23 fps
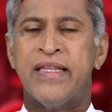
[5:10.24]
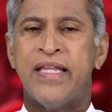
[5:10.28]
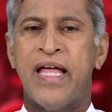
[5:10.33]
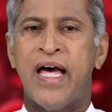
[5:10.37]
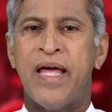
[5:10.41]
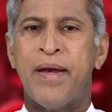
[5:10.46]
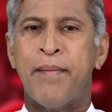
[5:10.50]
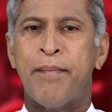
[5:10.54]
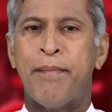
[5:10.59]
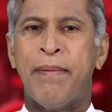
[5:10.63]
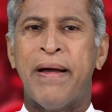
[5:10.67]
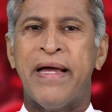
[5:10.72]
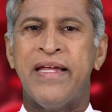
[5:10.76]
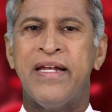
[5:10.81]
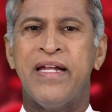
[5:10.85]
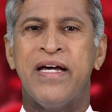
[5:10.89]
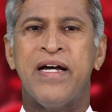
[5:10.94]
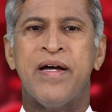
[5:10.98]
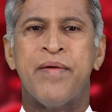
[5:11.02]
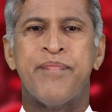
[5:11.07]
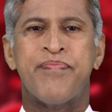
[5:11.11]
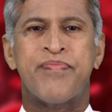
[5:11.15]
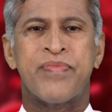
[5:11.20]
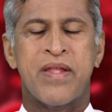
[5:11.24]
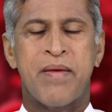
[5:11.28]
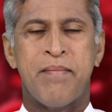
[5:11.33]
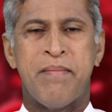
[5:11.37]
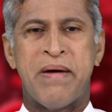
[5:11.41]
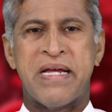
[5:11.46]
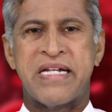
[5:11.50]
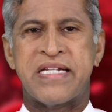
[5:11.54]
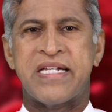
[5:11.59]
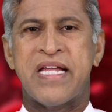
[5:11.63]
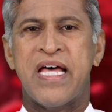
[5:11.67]
దానిపైన
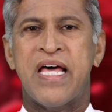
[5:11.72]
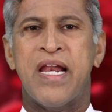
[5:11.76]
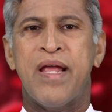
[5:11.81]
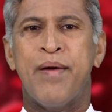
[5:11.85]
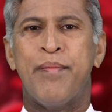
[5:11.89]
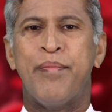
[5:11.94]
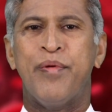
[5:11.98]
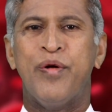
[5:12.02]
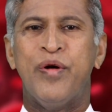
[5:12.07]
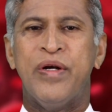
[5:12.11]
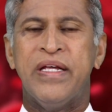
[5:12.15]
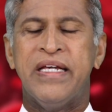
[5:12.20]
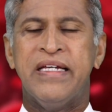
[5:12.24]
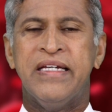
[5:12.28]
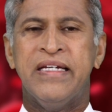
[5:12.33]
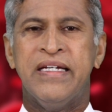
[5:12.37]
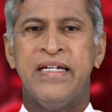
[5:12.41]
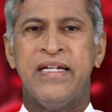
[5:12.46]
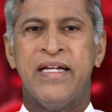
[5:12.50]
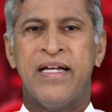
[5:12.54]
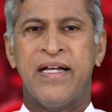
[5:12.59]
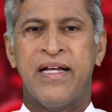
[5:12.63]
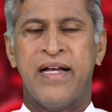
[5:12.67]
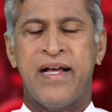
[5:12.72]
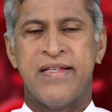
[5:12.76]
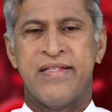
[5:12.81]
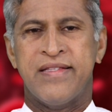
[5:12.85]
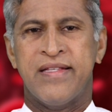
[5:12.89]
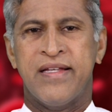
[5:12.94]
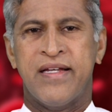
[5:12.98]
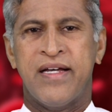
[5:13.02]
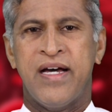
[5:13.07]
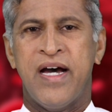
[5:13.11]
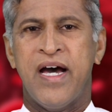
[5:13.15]
మసాలా పొడి
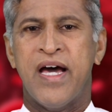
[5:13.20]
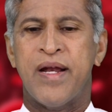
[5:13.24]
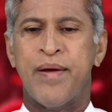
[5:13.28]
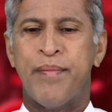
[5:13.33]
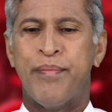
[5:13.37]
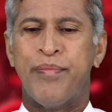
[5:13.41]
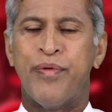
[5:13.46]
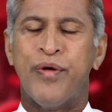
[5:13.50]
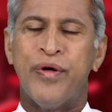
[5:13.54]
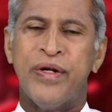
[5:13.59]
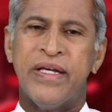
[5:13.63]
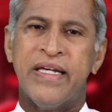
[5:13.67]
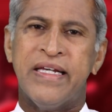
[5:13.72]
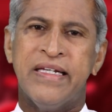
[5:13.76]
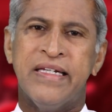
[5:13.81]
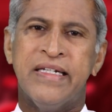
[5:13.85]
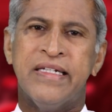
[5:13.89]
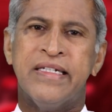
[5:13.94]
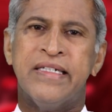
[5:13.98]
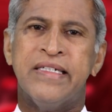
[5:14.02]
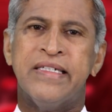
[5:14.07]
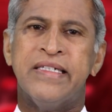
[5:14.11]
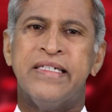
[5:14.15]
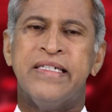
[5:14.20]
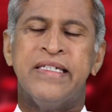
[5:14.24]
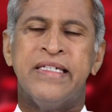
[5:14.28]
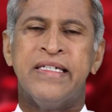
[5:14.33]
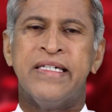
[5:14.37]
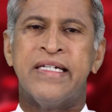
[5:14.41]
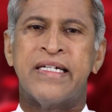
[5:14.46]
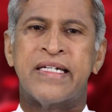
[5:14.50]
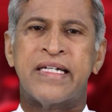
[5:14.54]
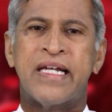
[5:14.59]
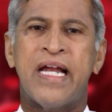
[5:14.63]
కాస్త కారపొడి ఈ
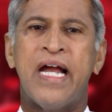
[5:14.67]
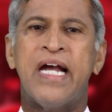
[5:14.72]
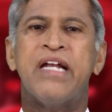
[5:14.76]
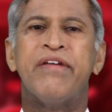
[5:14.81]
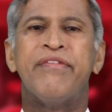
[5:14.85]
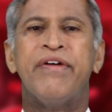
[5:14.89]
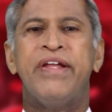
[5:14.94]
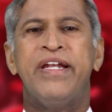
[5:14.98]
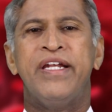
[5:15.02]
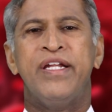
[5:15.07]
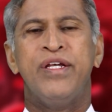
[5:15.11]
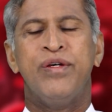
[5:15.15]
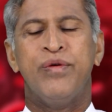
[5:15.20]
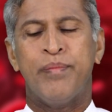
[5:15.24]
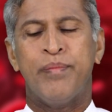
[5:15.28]
ఇట్లాంటివన్నీ